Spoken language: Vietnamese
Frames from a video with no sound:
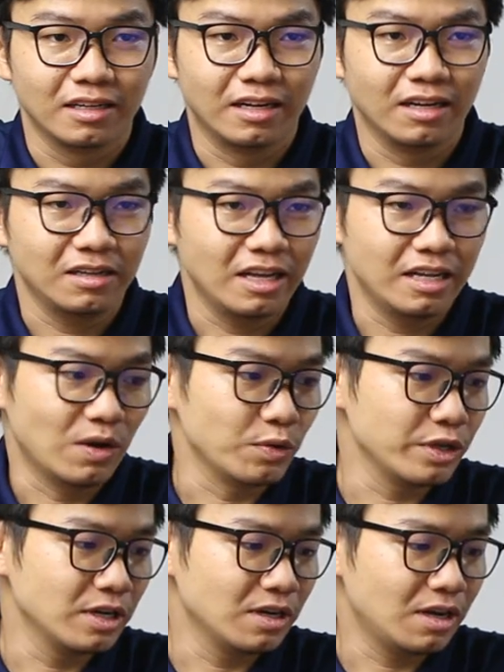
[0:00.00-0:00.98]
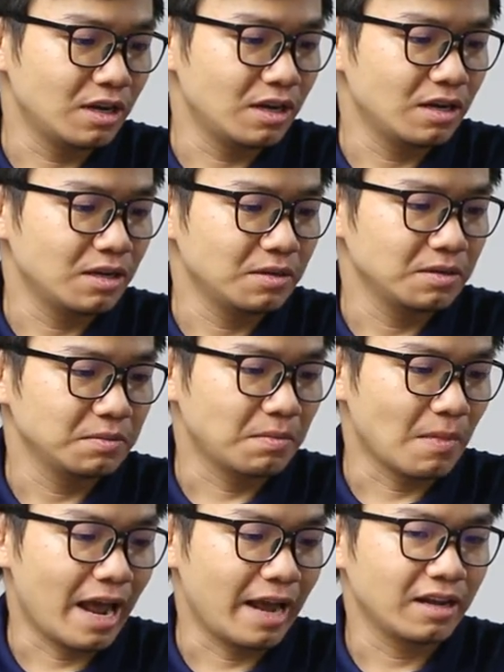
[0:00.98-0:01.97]
thì đó ví dụ như ờ,
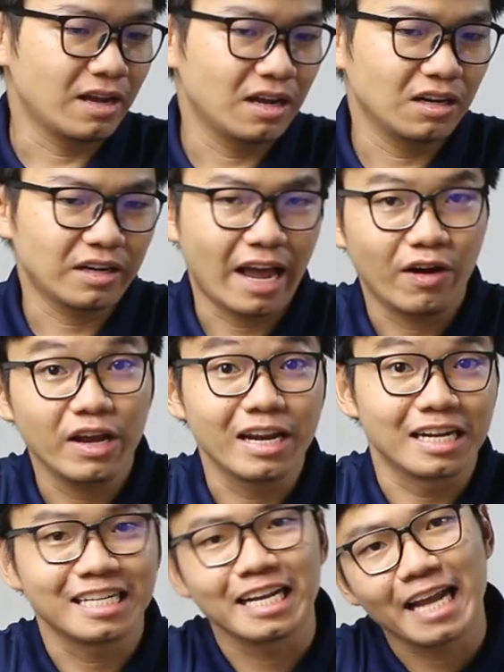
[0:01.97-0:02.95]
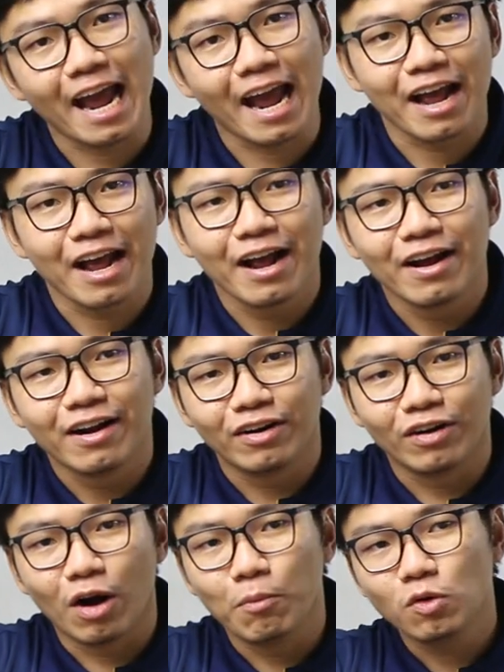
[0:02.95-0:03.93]
bạn ờ, đang có ý định xây nhà
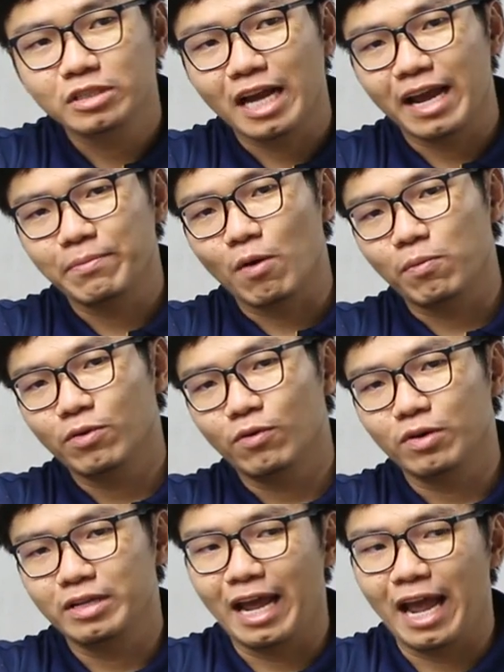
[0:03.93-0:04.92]
rồi muốn xây một ngôi